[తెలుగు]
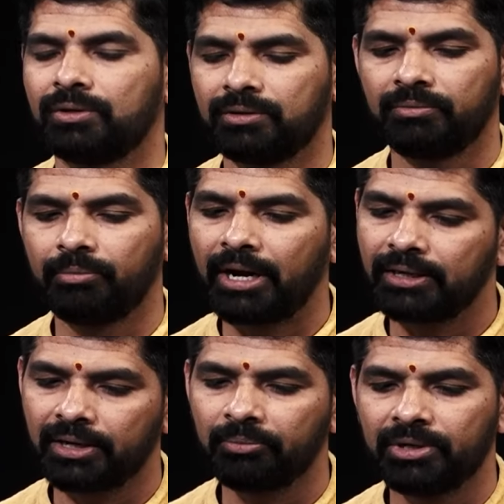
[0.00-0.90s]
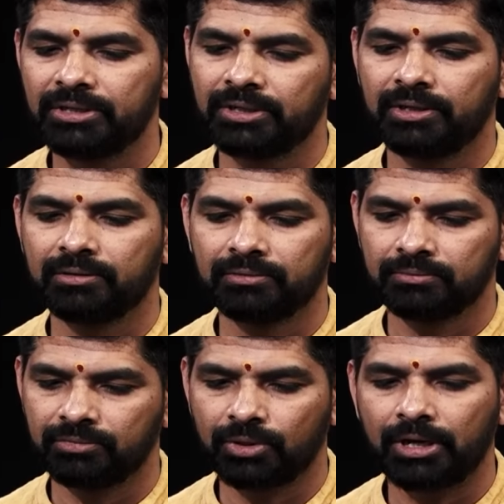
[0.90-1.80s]
ఉండటం బ్యాడ్ కంపెనీ చేయటం
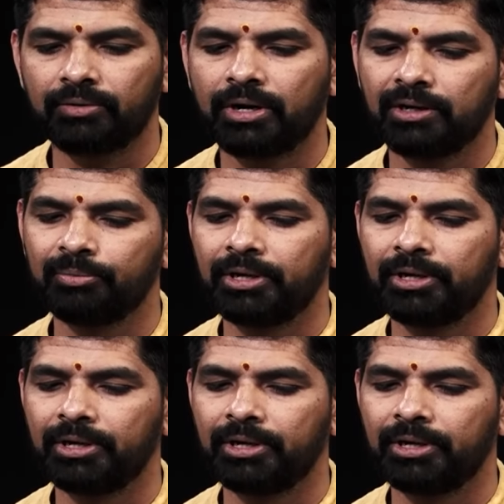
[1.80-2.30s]
దురాలవాట్లు